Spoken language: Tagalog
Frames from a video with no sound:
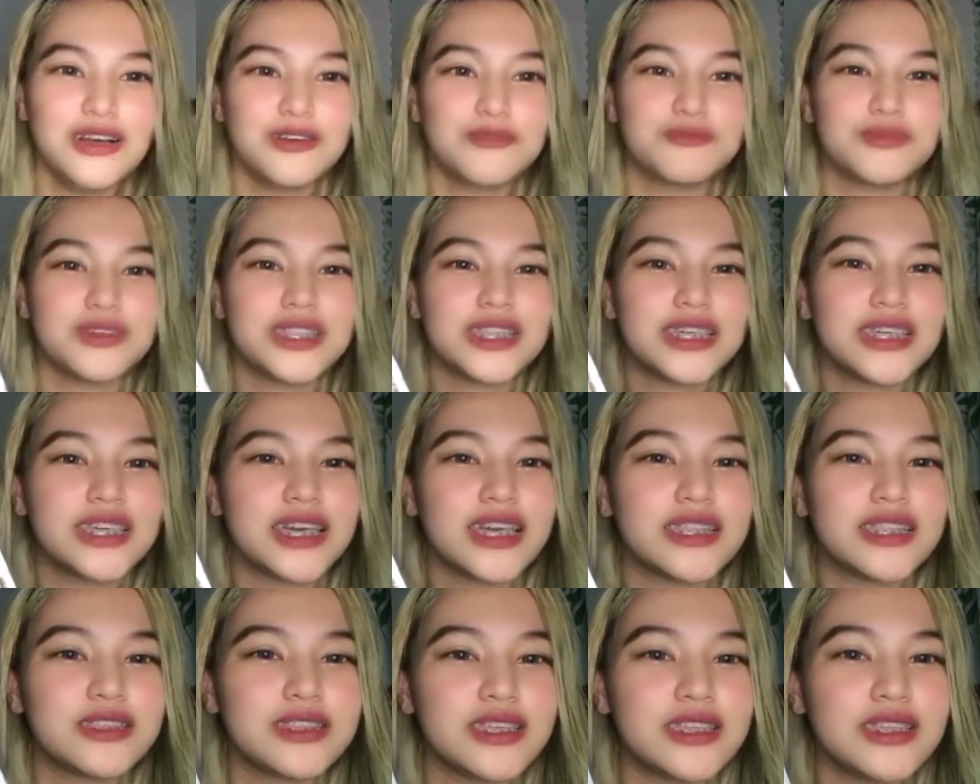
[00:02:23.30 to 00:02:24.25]

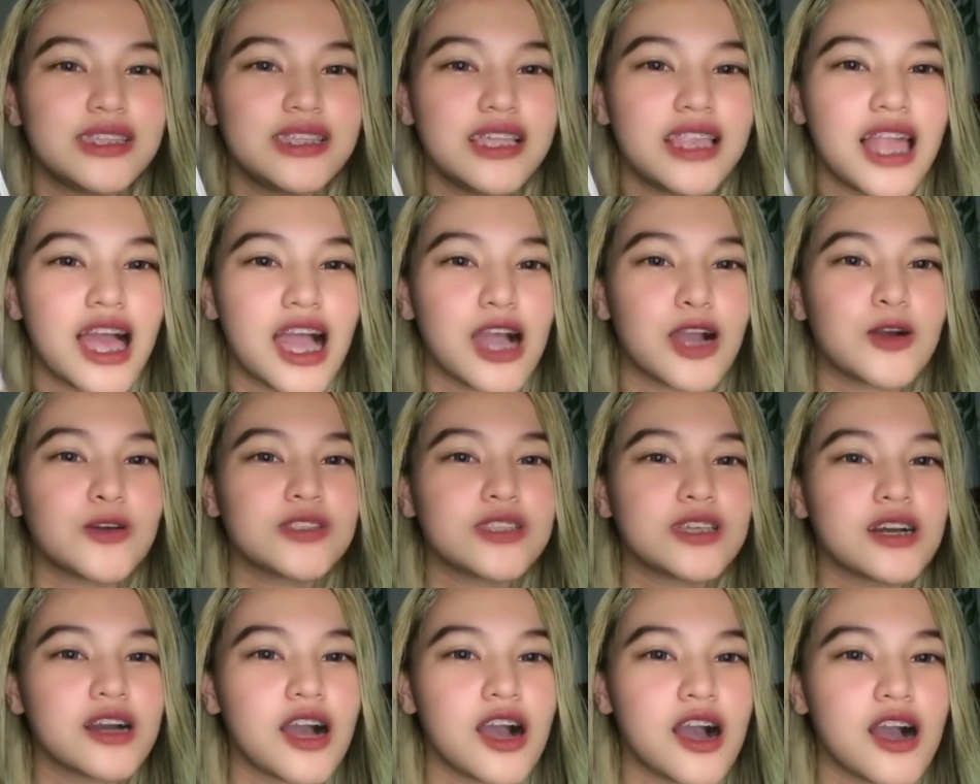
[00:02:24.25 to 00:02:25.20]
Binigyan din nila ako
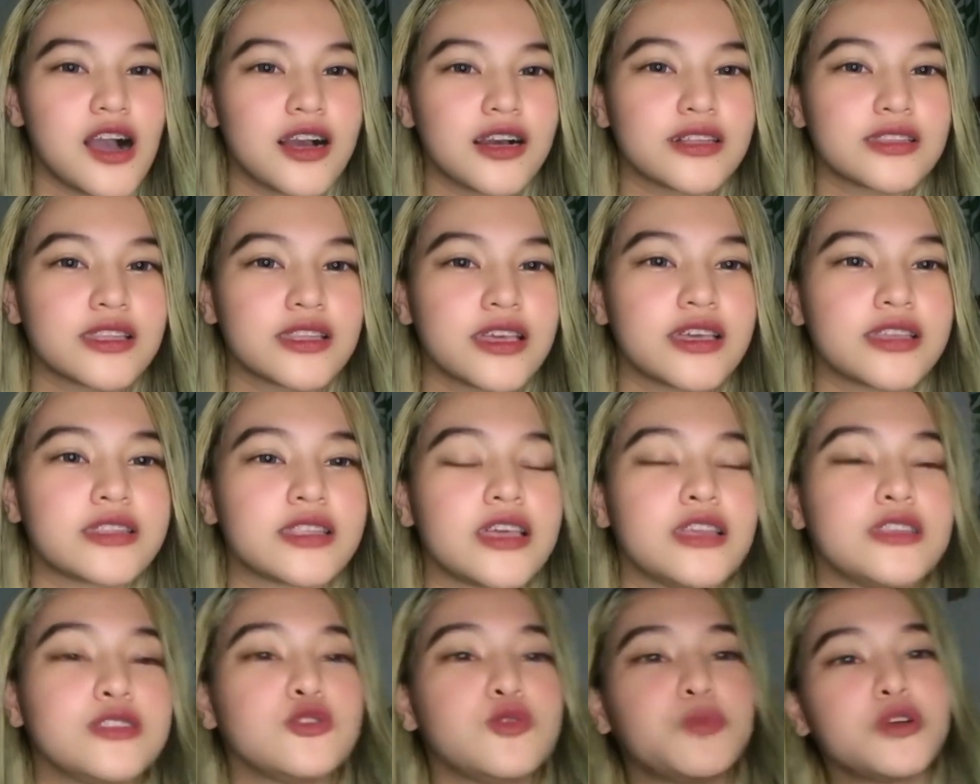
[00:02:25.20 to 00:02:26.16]
ng anklet.
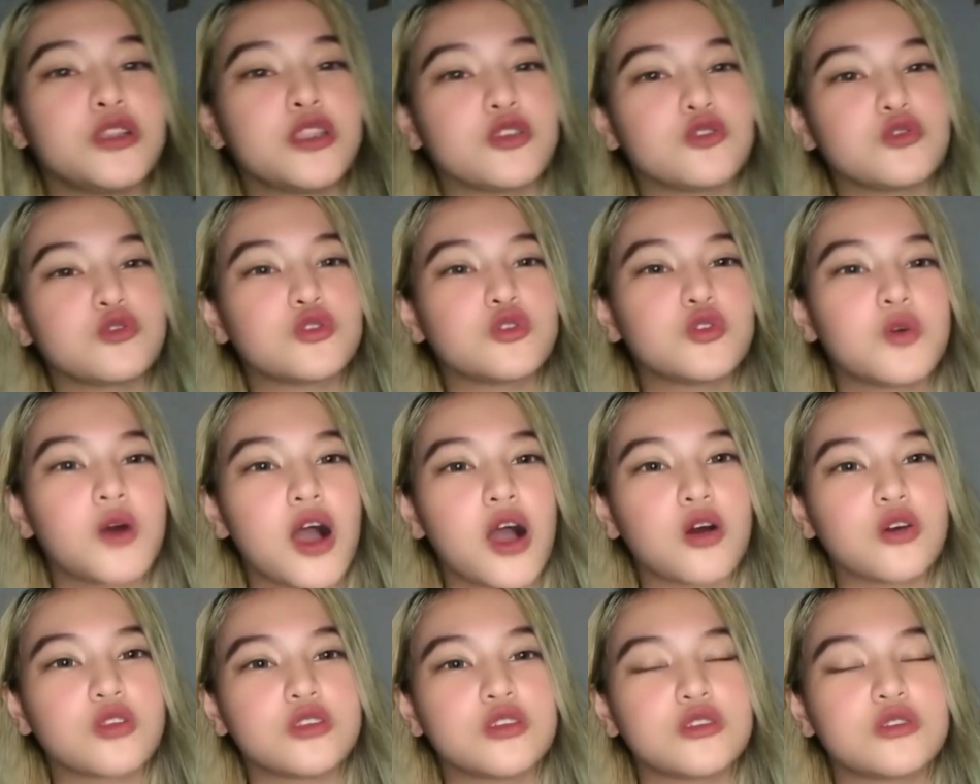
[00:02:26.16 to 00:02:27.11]
And super
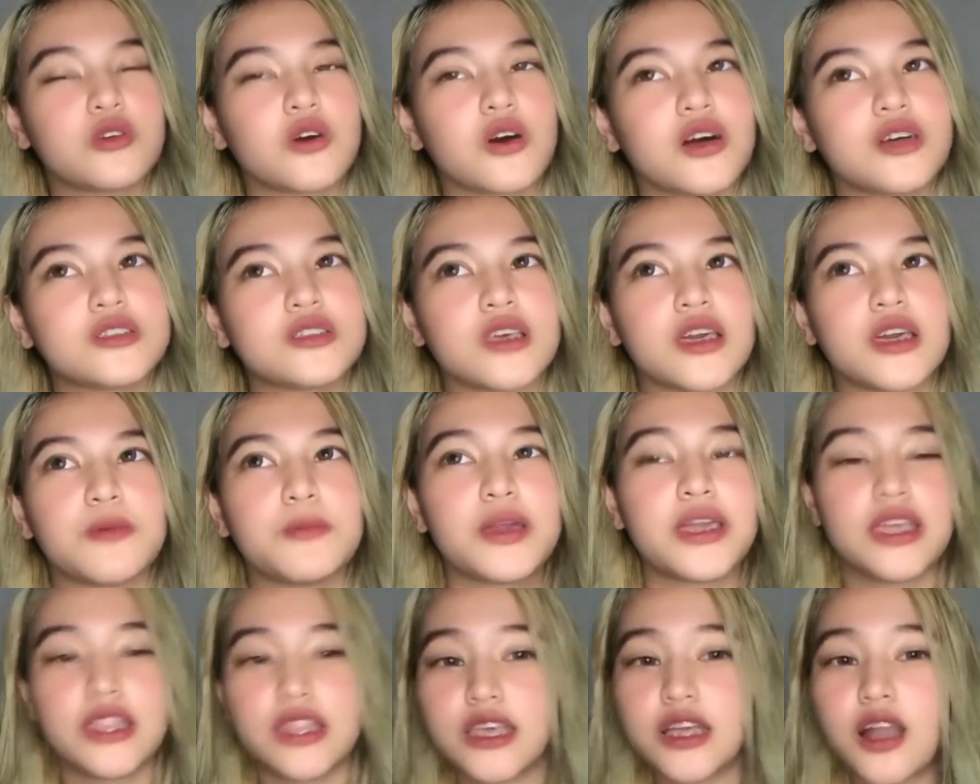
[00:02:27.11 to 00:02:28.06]
natutuwa ako dito kasi
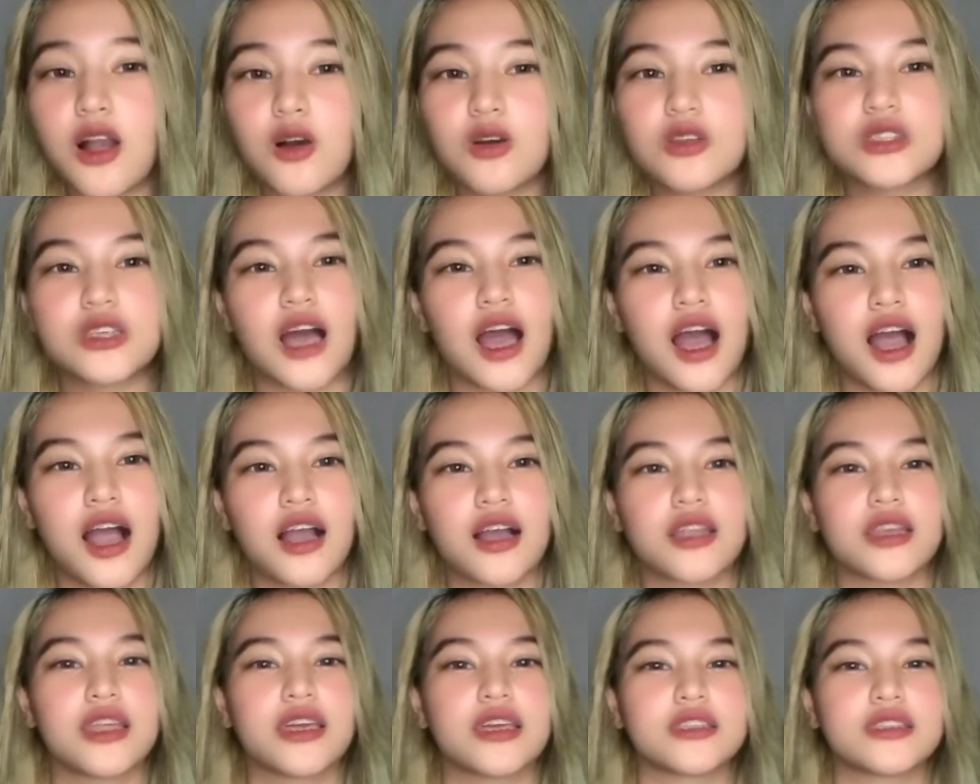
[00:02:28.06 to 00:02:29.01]
mahilig ako sa anklet.